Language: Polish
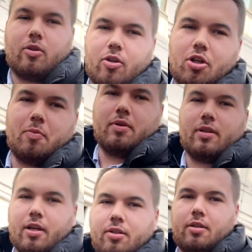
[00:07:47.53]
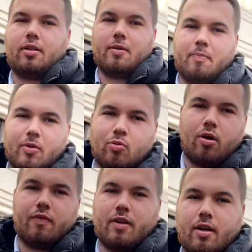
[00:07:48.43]
to, żeby nasi
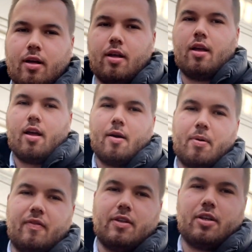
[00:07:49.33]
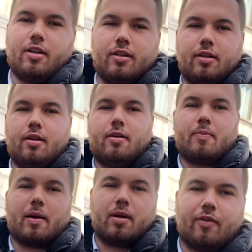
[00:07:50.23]
posłowie powiedzieli
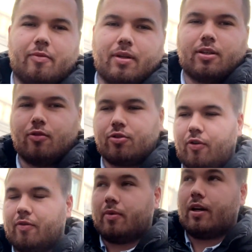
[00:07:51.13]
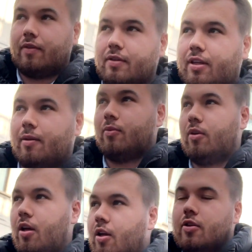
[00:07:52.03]
premierowi Mateuszowi Morawieckiemu,
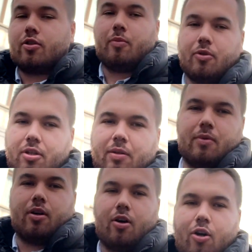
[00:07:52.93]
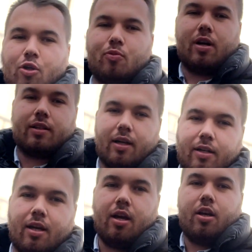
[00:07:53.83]
co myślimy o 8 latach
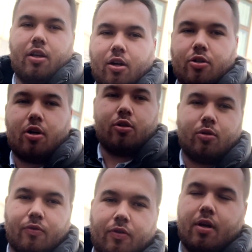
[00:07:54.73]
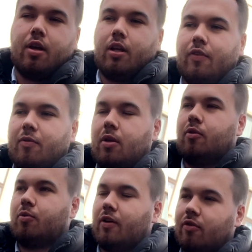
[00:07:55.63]
jego rządów i w
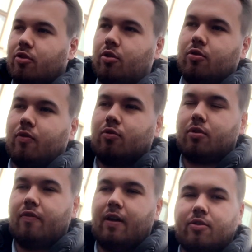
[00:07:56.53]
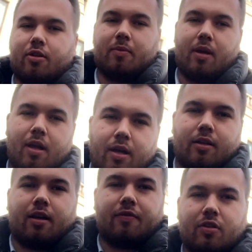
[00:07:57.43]
imieniu przewoźników, którzy walczą
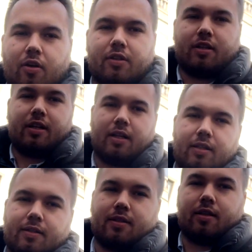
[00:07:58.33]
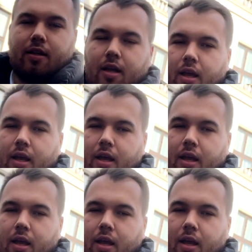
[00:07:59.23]
na wschodniej granicy,